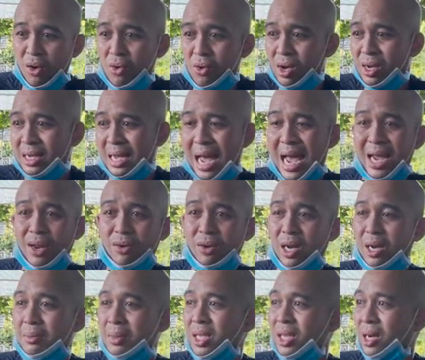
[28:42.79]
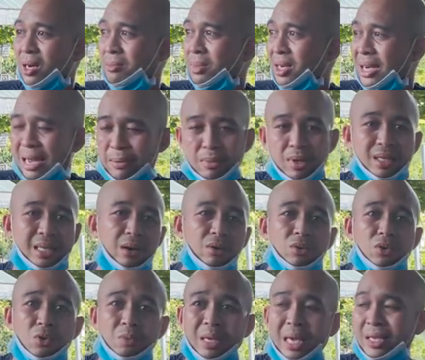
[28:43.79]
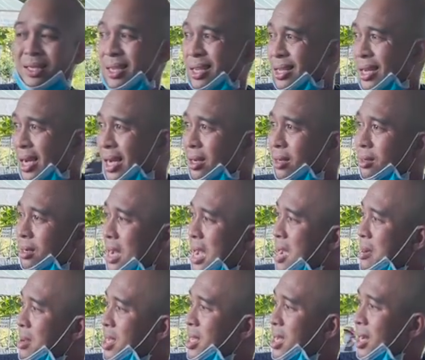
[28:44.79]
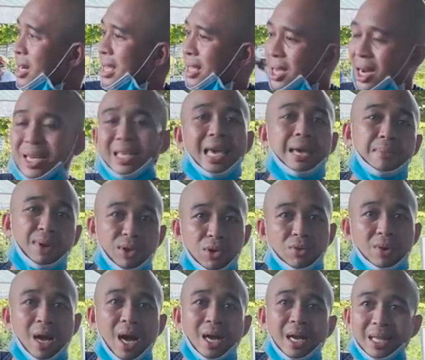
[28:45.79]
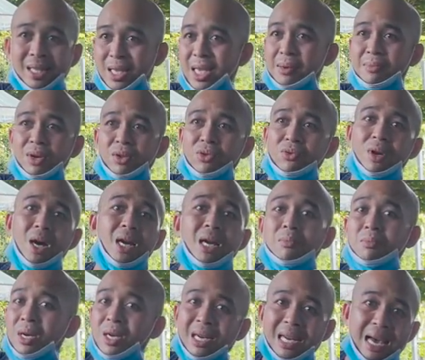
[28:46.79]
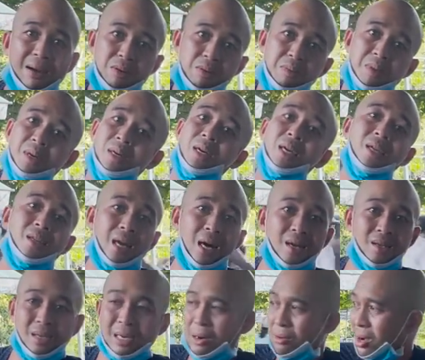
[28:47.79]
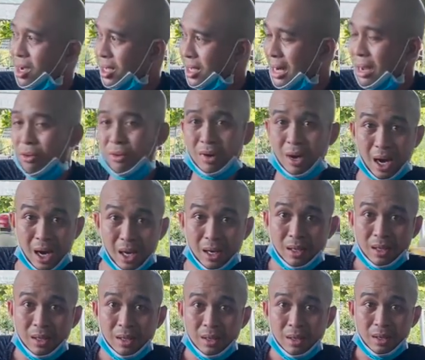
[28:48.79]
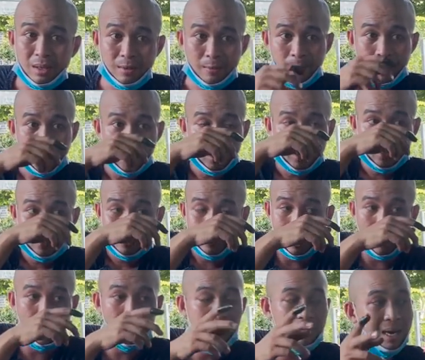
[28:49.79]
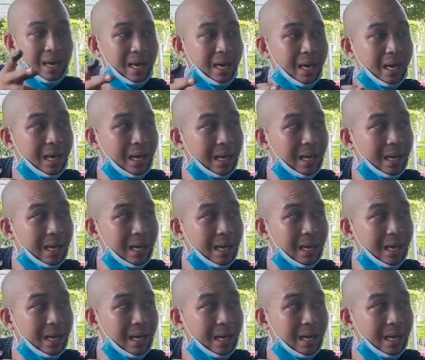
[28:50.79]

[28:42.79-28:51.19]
con có cái rồi bây giờ 15 16 tuổi vậy suy nghĩ được à bây giờ là thời gian bao nhiêu đó là tiền bao nhiêu đó đồng ý làm không đồng ý thôi chứ đâu có gì đâu khó nội mà